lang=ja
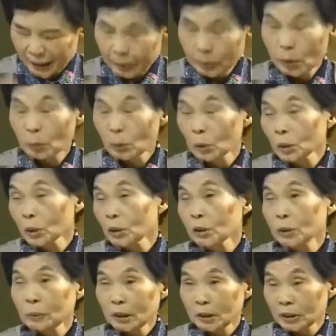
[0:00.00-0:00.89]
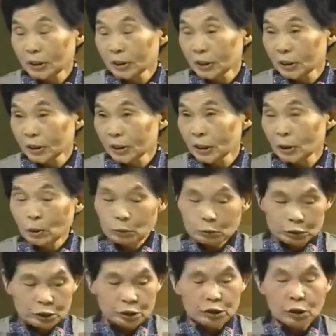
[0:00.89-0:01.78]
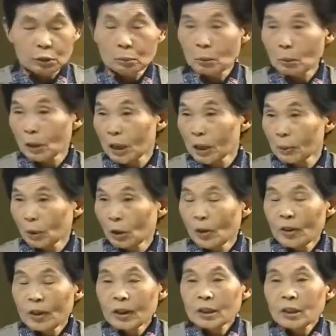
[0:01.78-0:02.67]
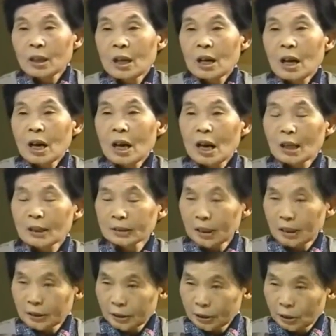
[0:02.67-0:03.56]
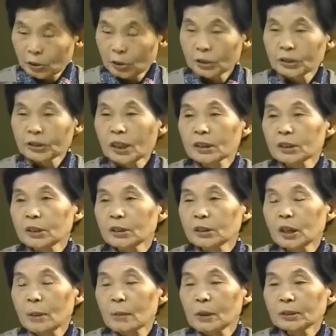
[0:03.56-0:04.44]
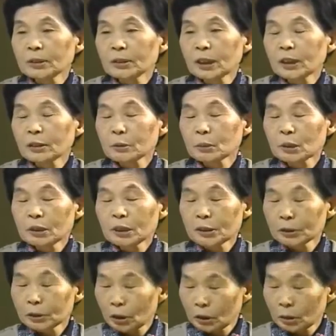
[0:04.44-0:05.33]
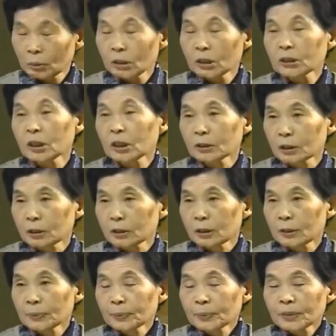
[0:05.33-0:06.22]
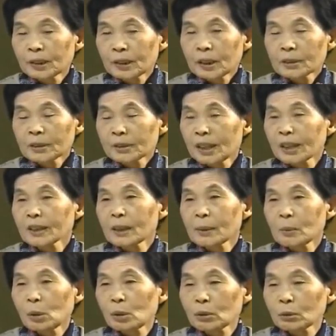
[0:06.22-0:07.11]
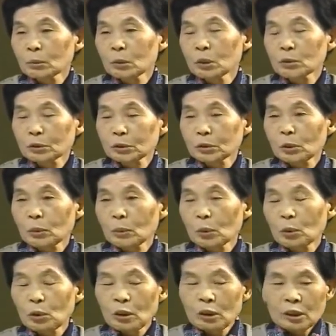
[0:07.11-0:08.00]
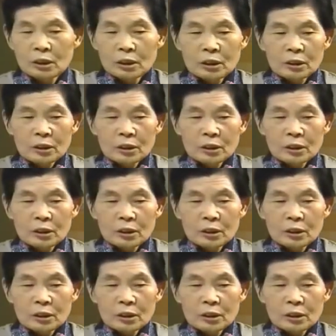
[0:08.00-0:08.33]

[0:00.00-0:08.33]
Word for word: 誰も物言いませんでした後ろも前も。話をしたり喋ったりするのね一人無なんですただ黙々ともう